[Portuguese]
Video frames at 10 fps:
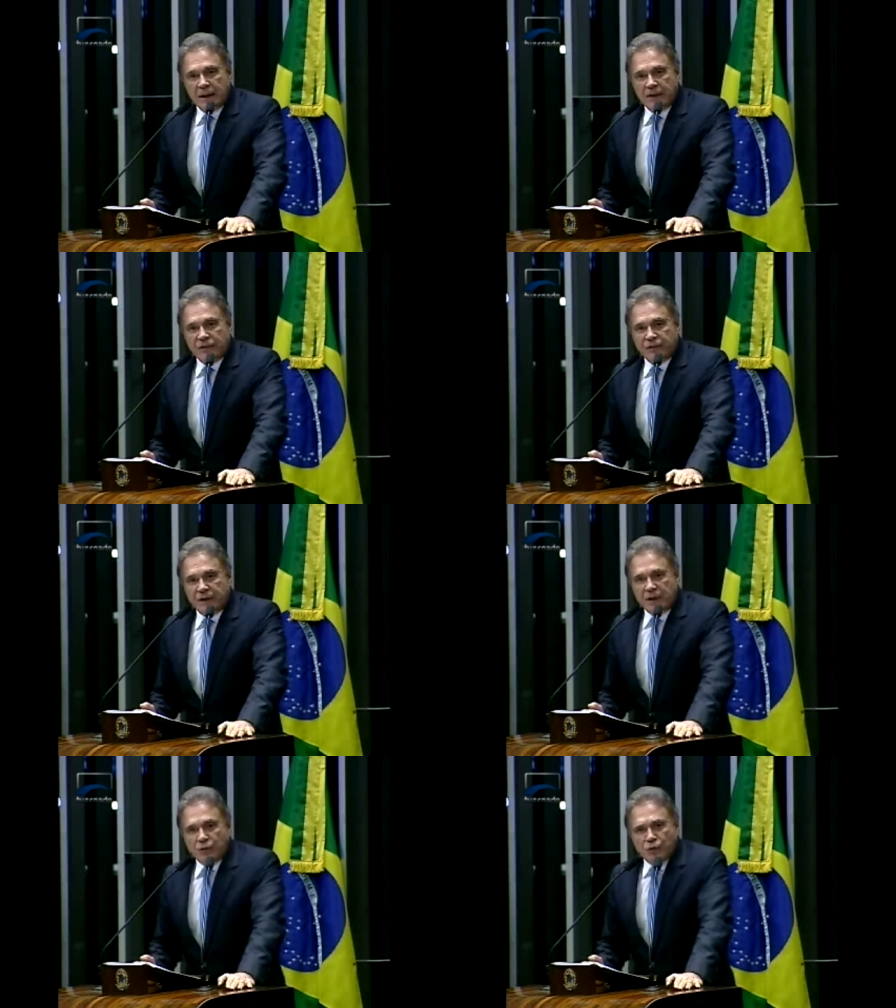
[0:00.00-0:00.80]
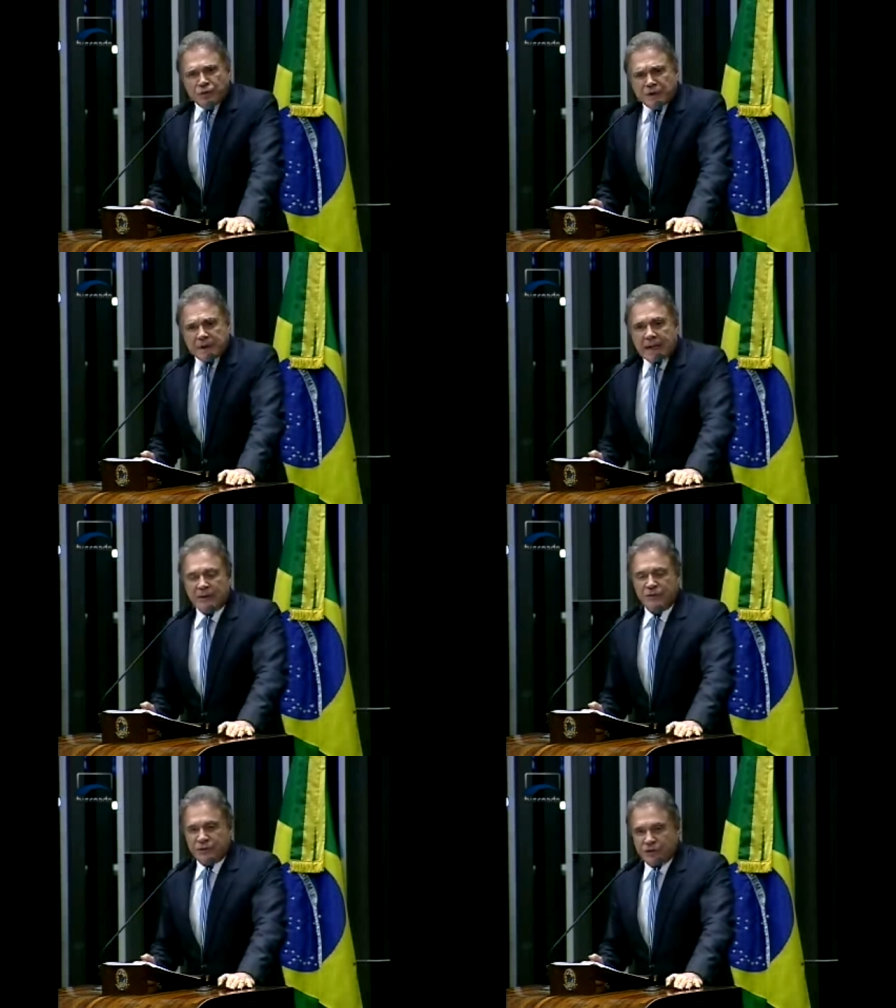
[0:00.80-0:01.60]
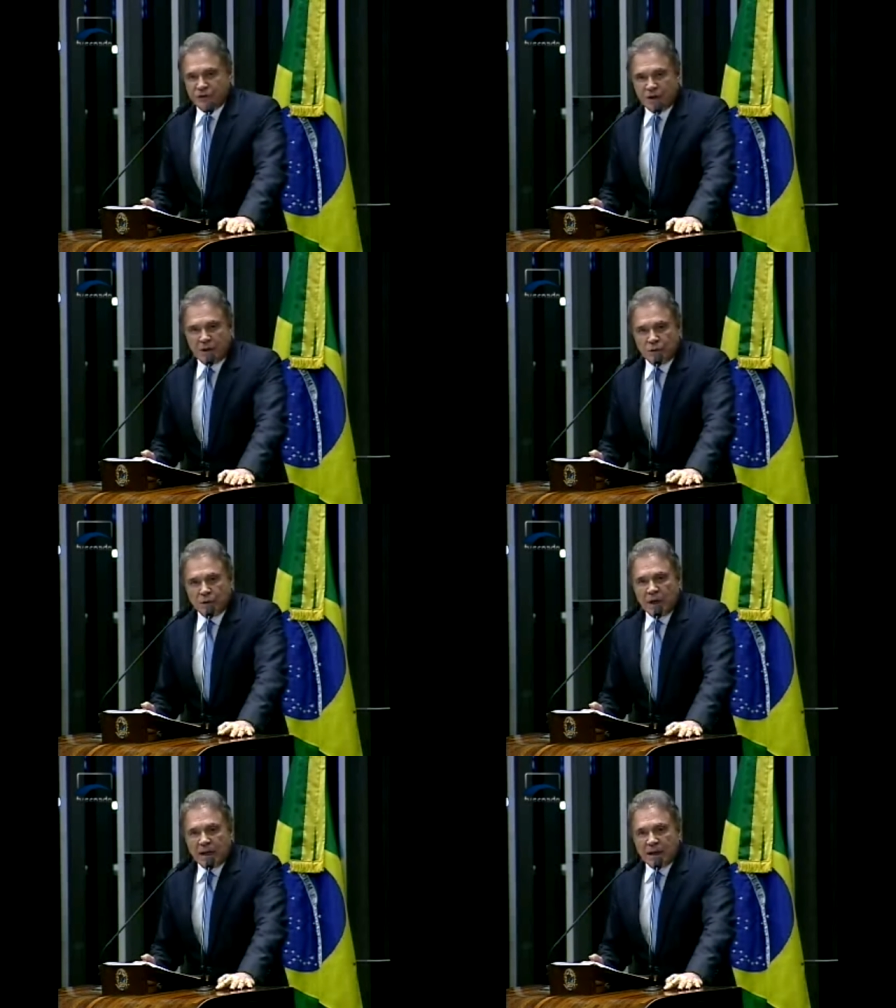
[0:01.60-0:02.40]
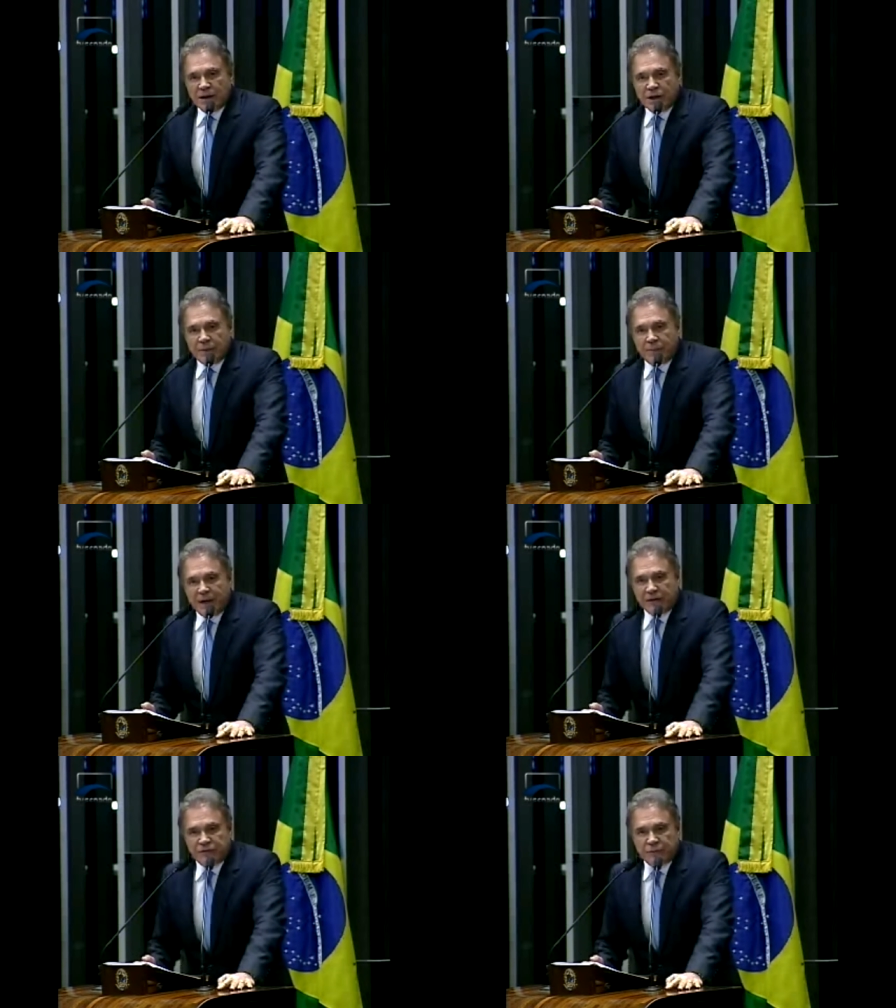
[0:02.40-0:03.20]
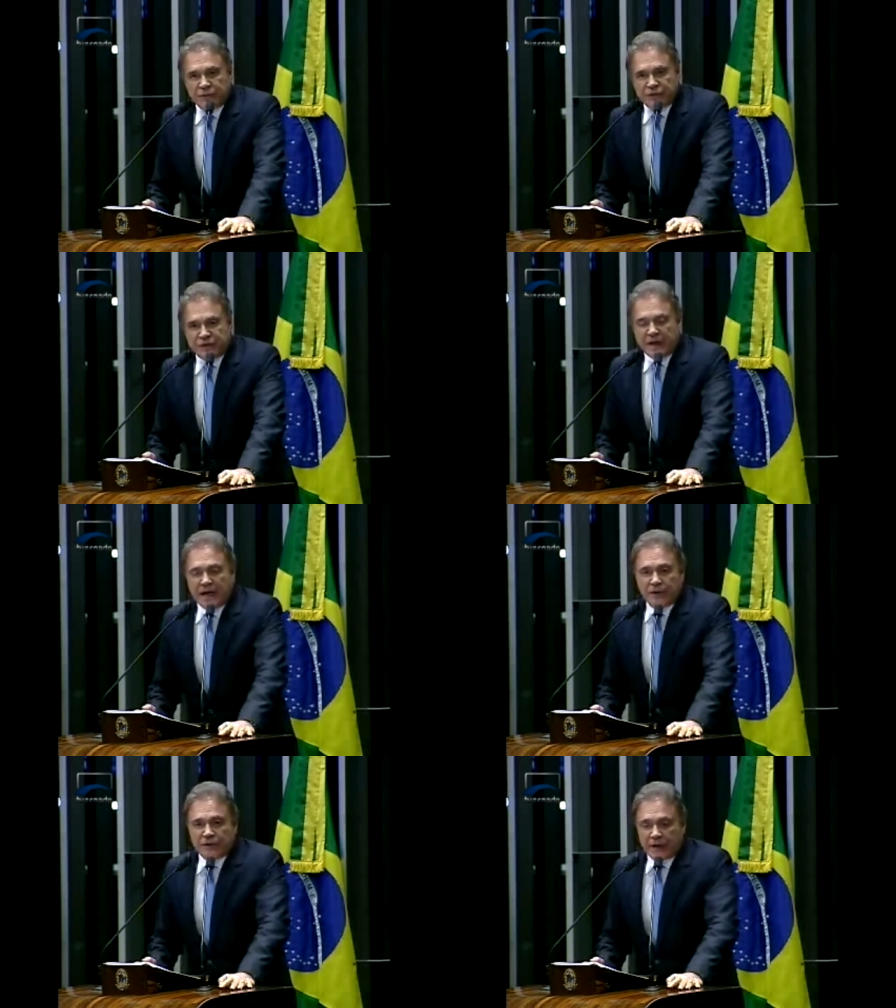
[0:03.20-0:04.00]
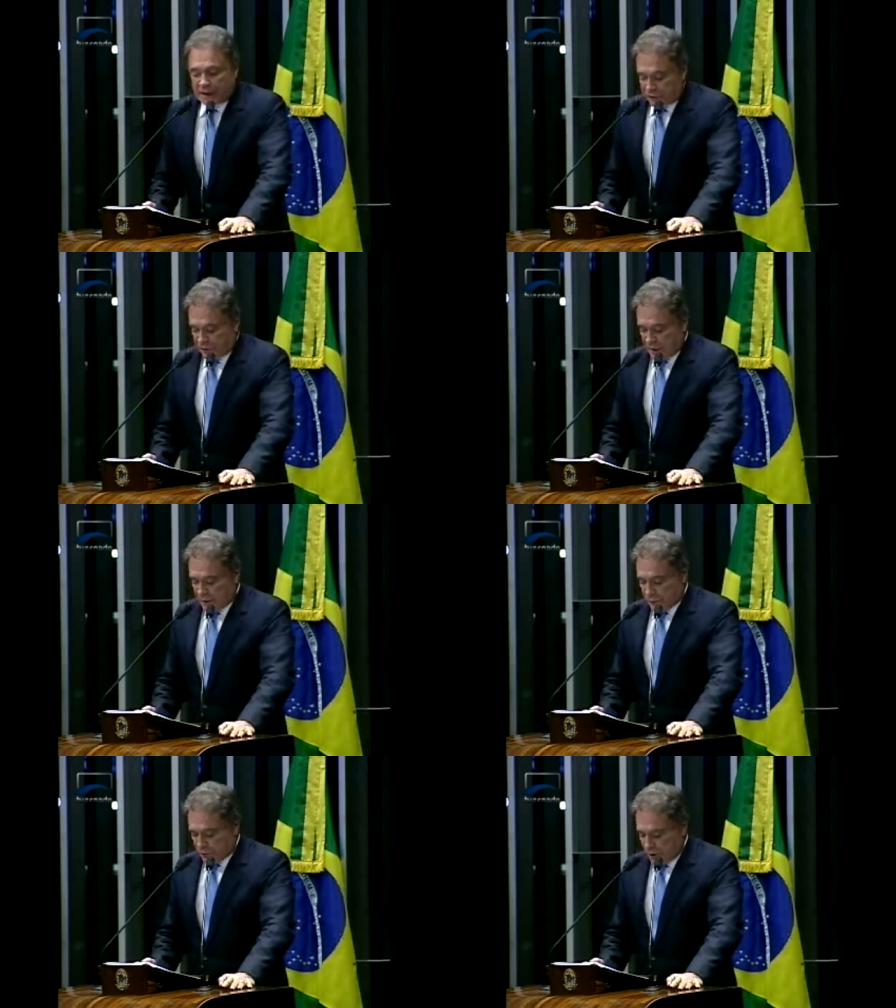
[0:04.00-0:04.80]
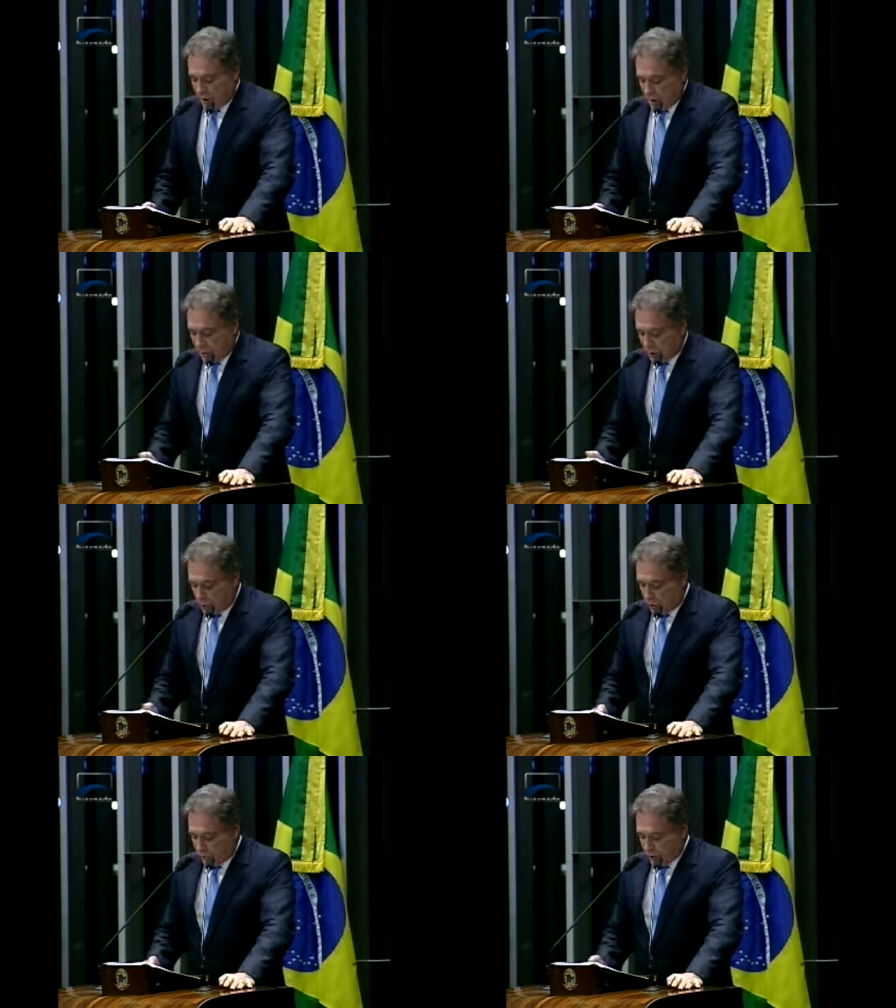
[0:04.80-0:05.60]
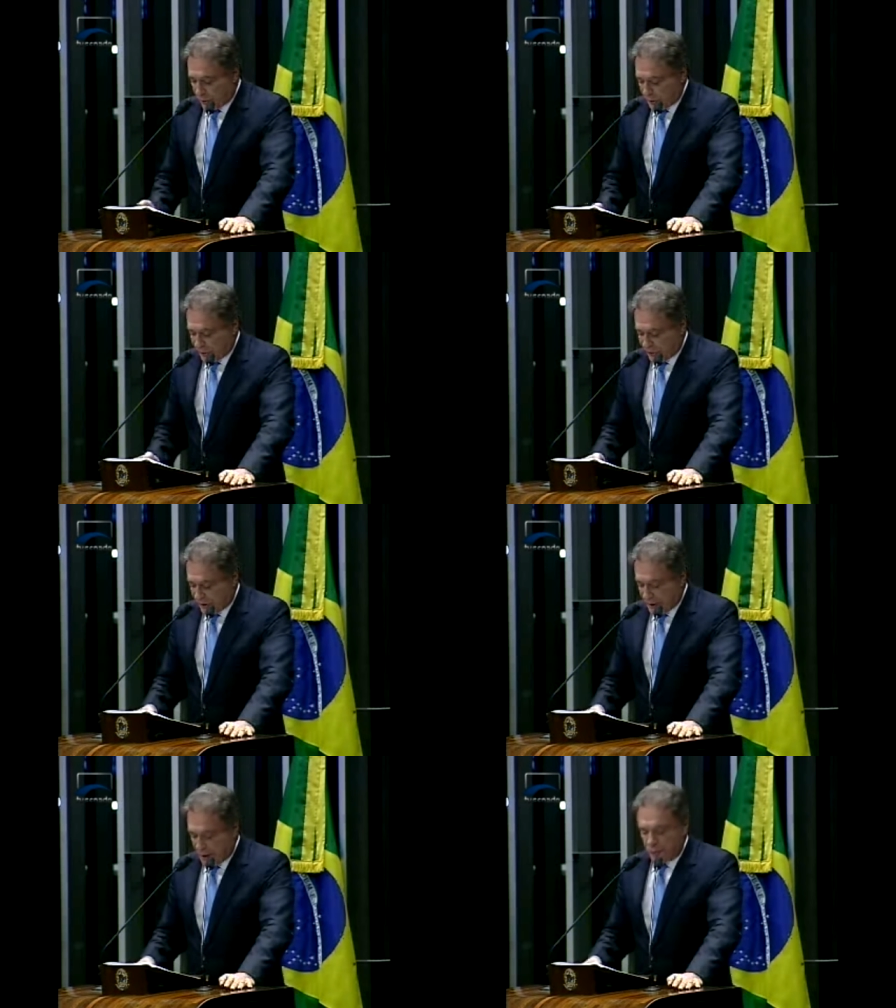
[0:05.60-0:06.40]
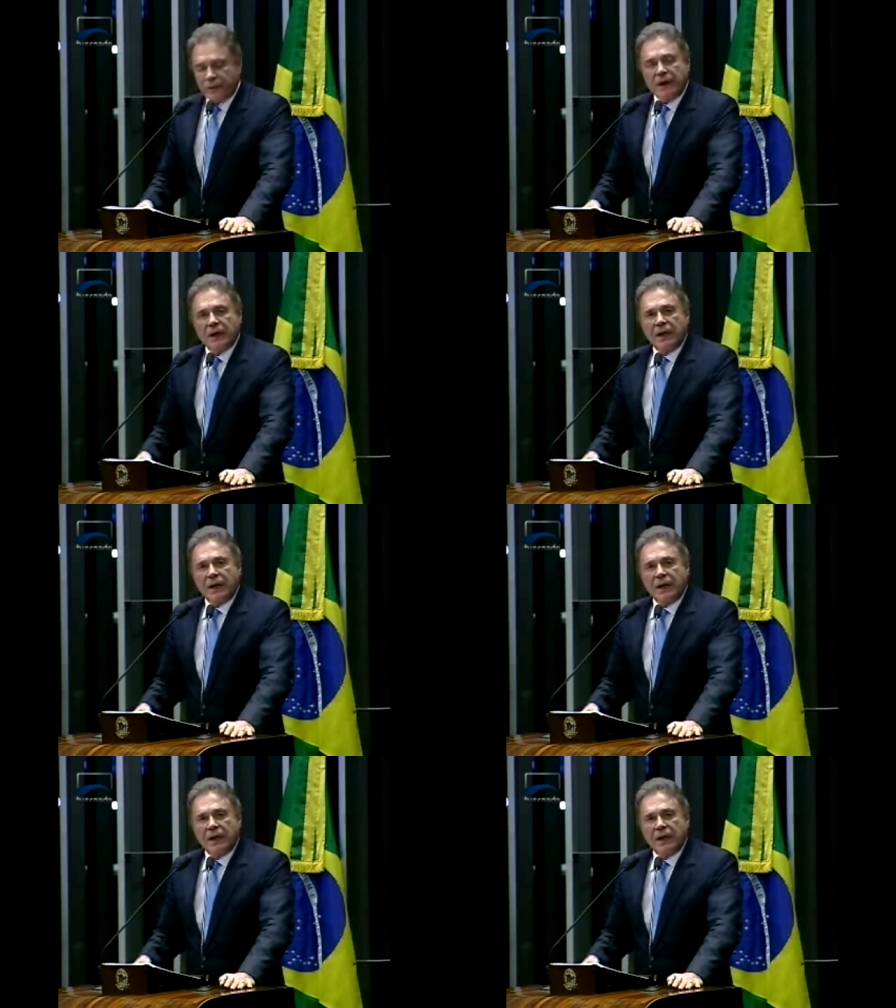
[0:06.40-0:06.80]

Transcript: neste inusitado sigilo de empréstimos externos realizados pelo governo brasileiro